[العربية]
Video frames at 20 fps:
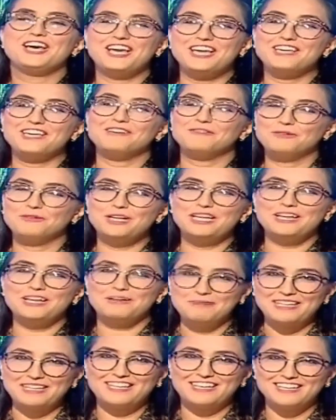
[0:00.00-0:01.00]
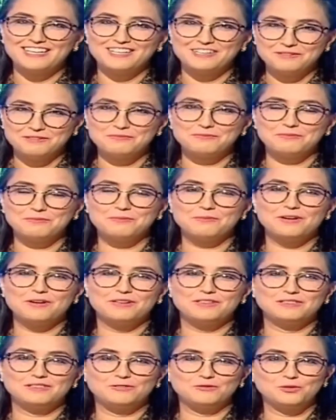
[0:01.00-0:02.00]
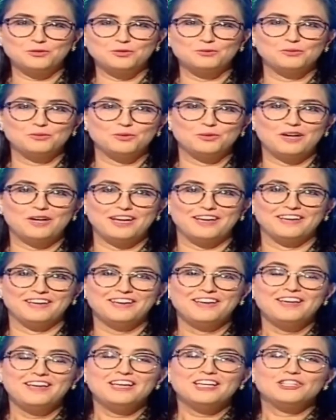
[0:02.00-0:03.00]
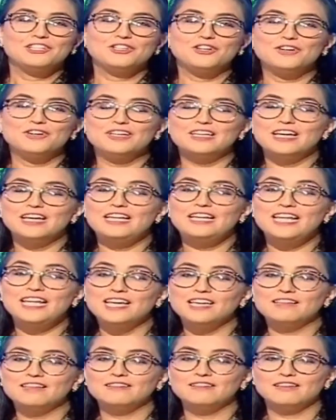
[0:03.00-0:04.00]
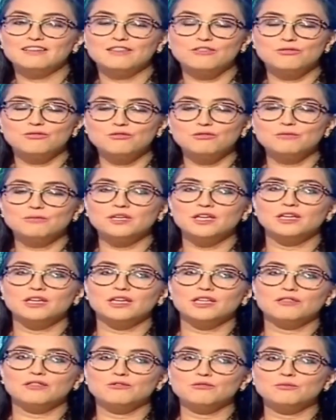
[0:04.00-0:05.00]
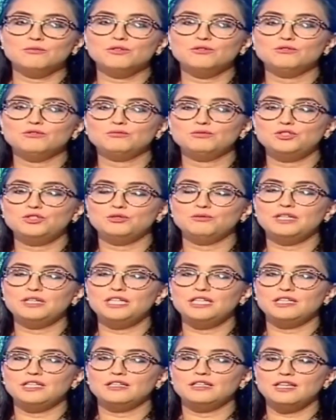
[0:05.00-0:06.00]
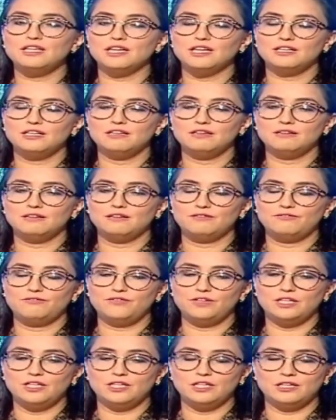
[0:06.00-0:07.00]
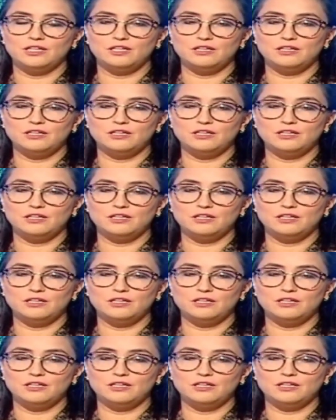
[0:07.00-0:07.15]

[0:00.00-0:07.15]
اي ولا معناها سومو اي دونك لكن الثوم كي نكثروا منه باش يولي يتداخل آه، في